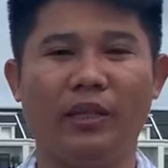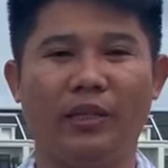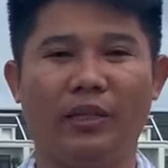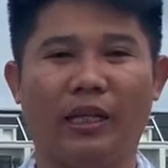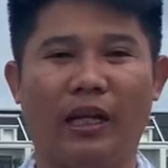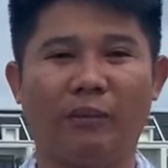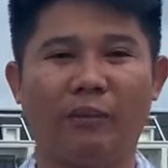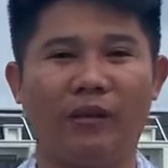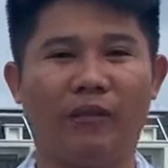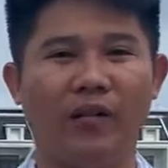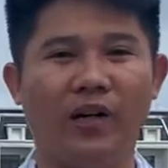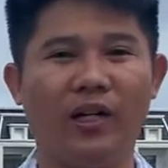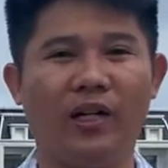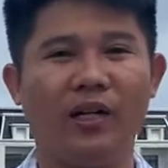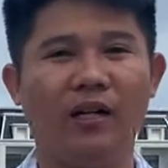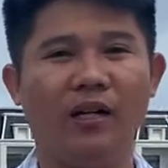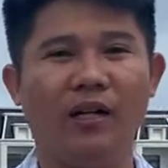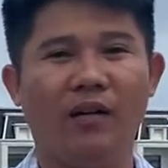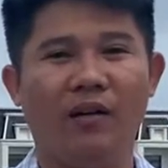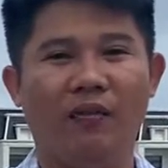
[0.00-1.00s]
Trơn Thành Bình Phước
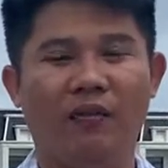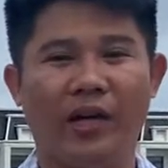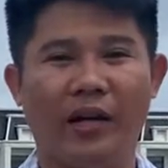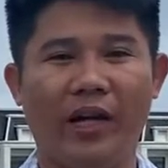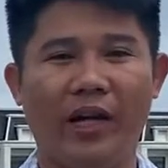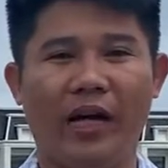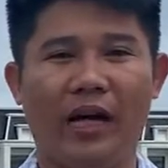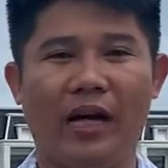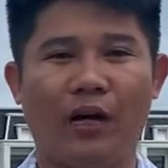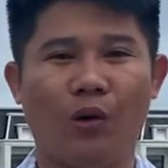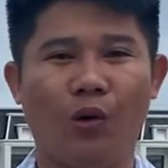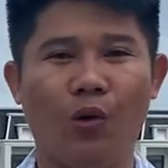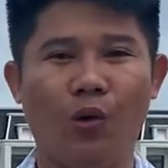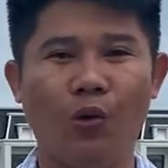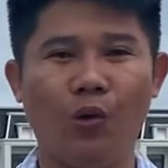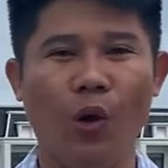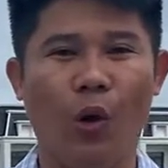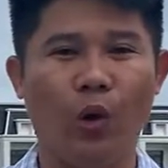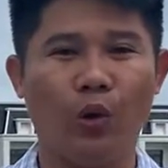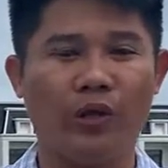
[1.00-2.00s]
và đây là
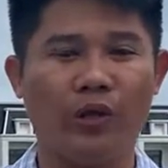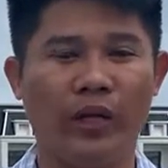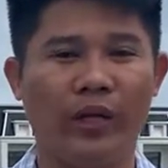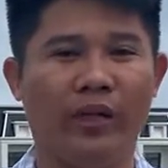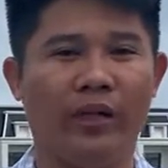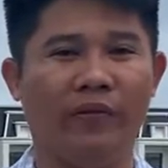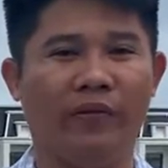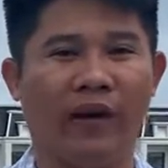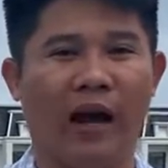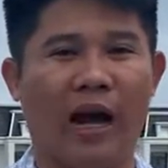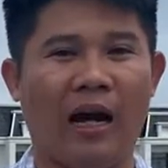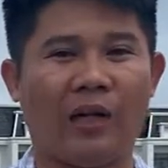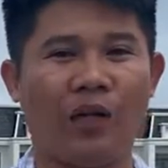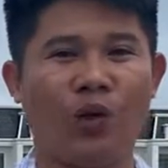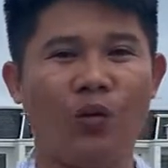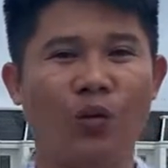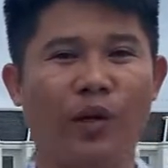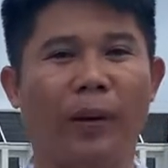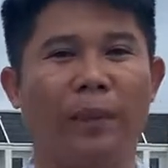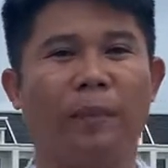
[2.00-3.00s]
khu đô thị và
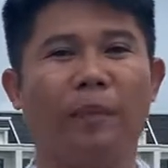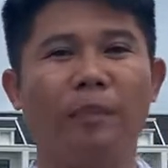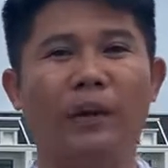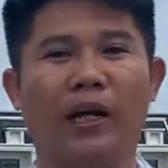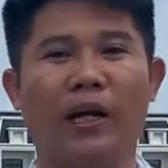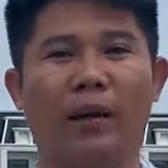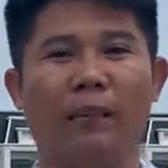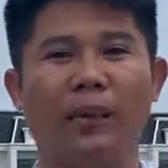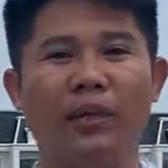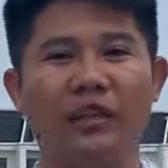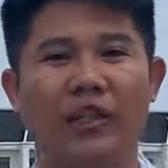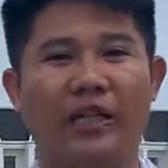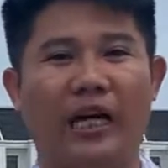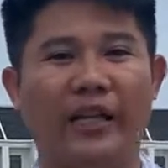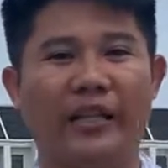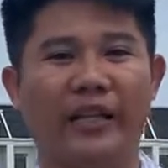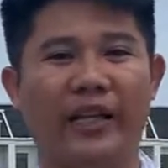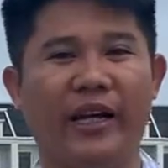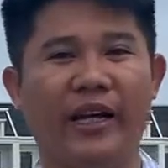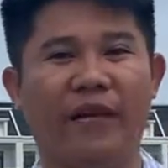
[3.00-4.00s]
công nghiệp BKMX Trơn
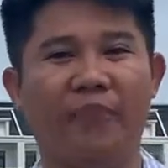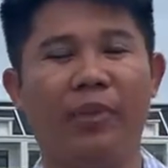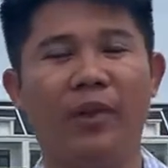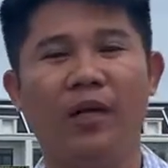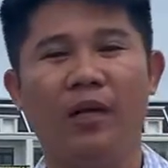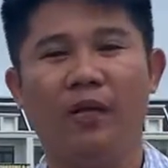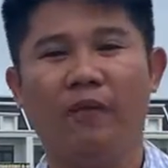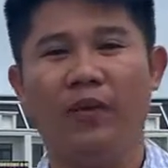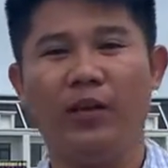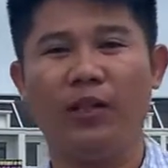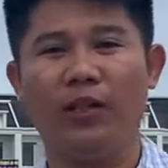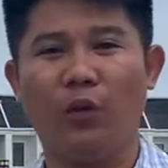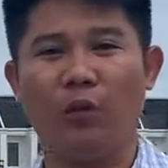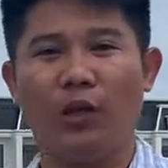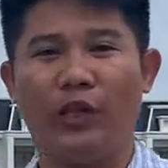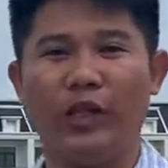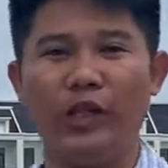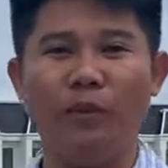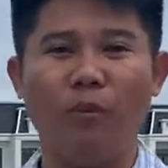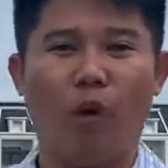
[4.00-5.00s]
Thành nhá. Với tổng
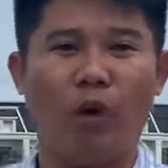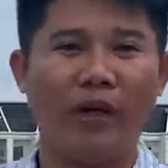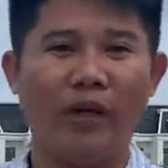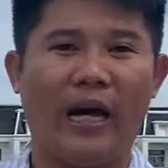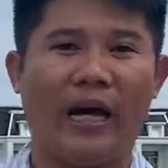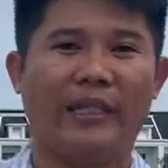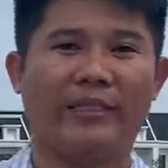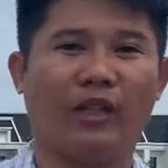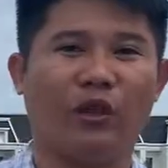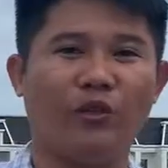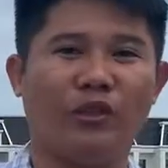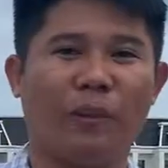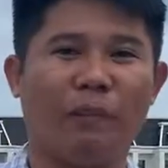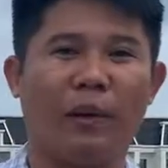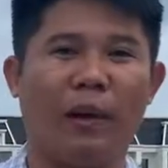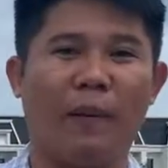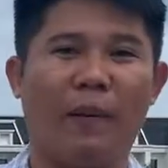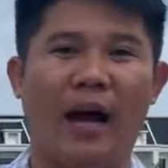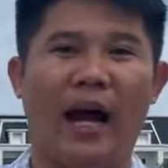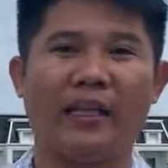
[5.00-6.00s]
diện tích
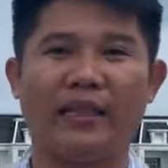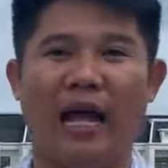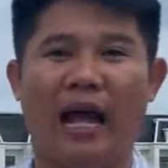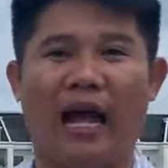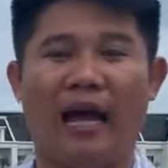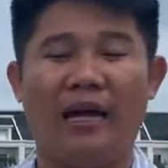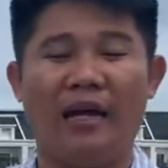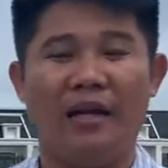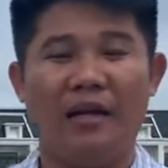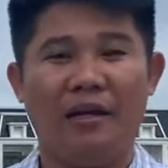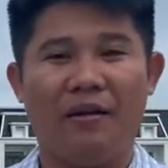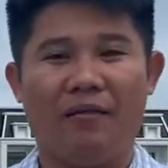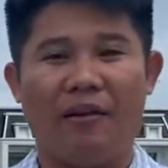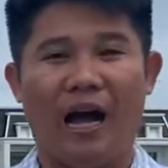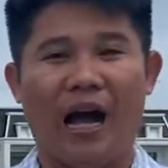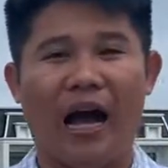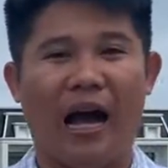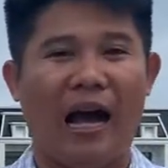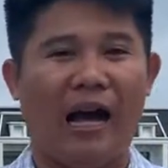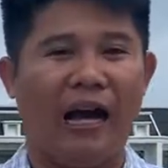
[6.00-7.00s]
4.633 ha
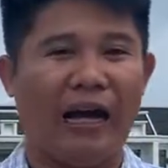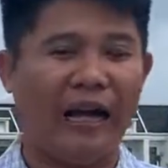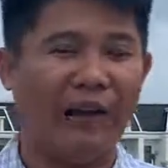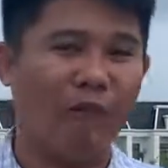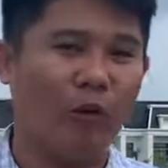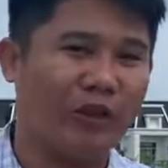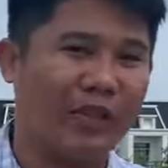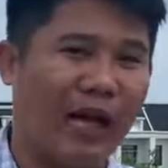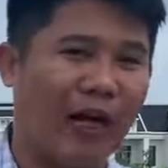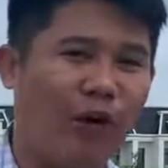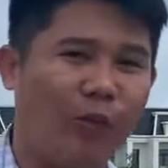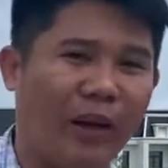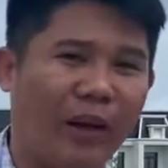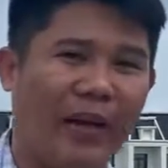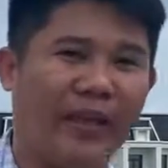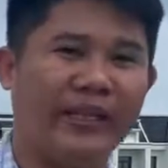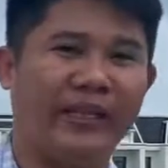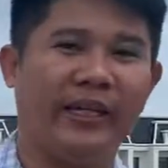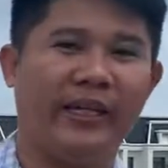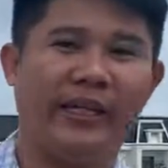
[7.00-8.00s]
và ngay buổi sáng hôm
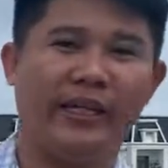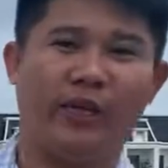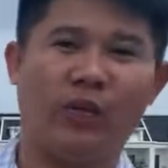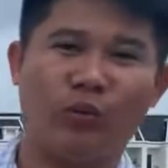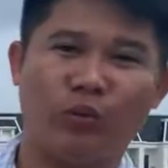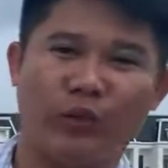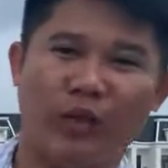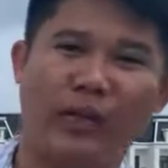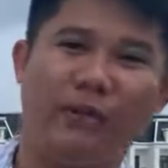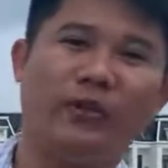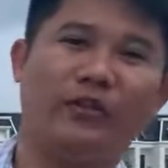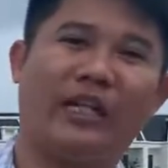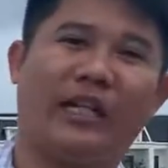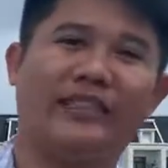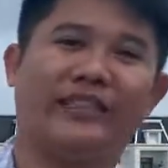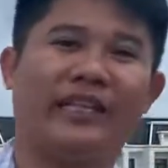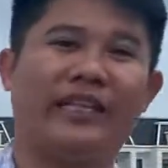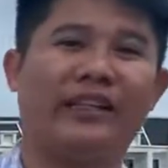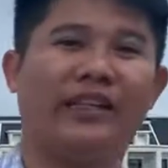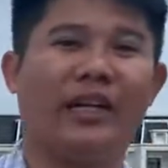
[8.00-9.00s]
nay thì công ty bất động
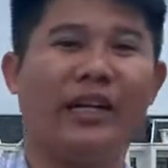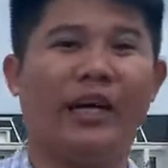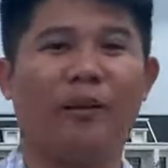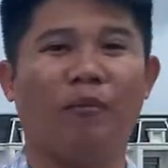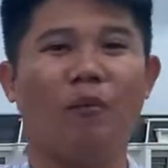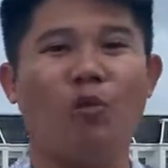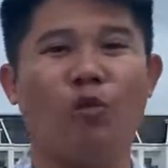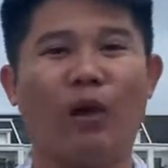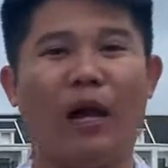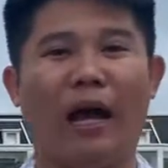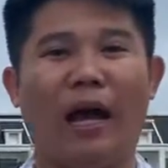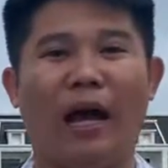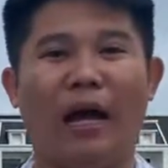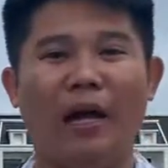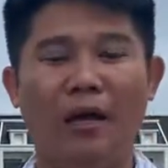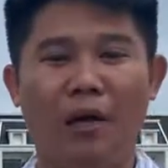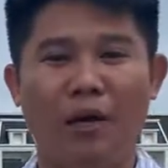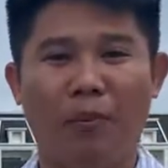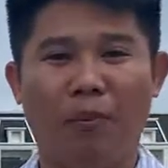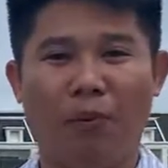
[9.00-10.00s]
sản Centerland bung ra
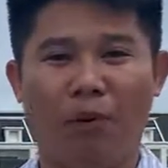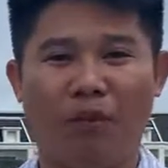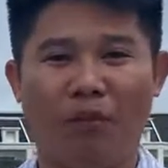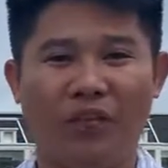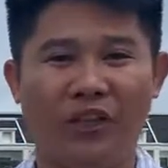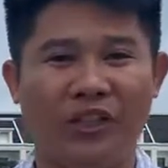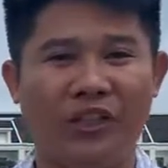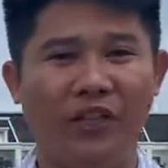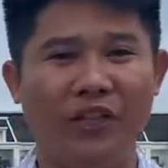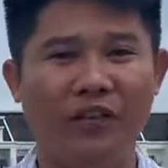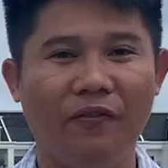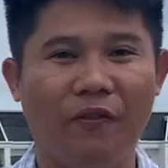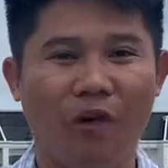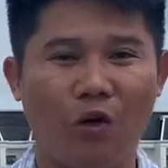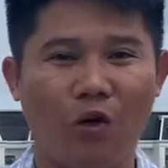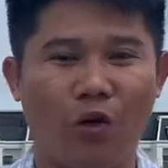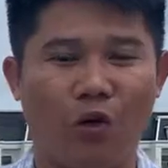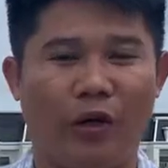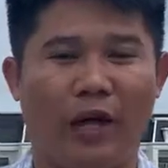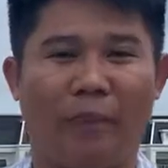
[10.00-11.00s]
một vị trí
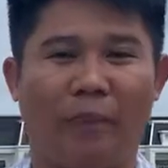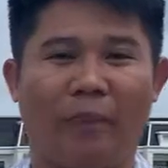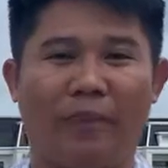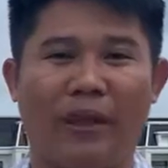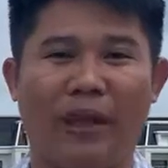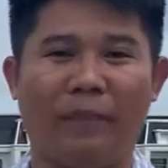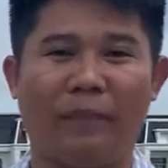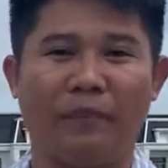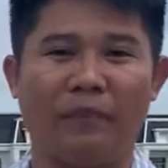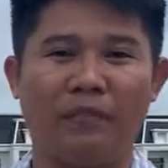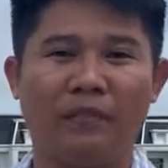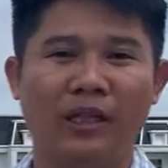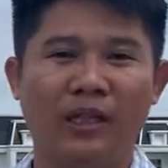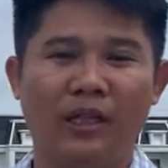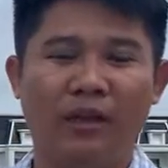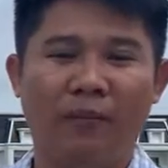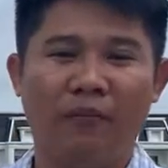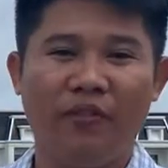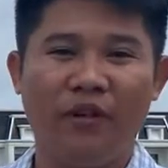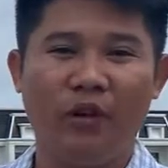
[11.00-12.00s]
vô cùng đẹp nằm
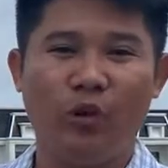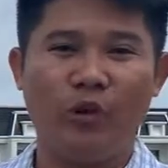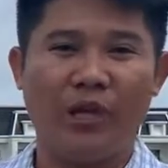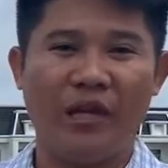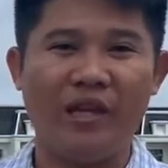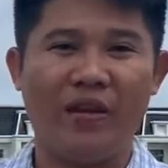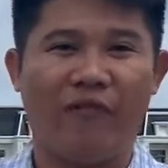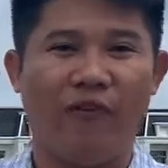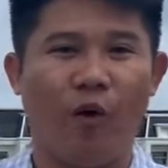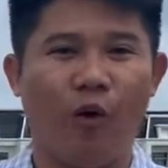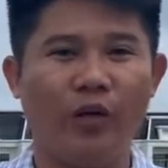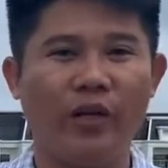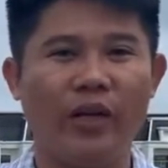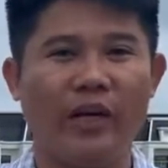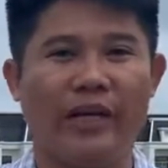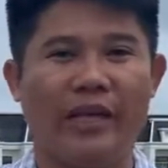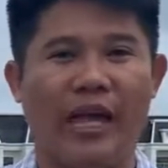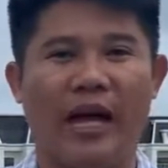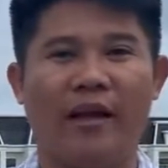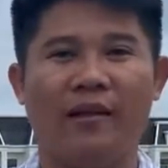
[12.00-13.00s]
view dãy nhà phố nha
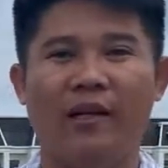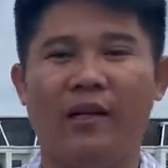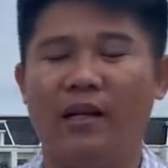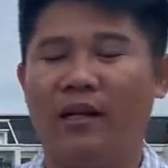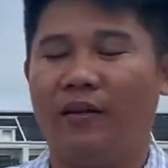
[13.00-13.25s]
cả nhà.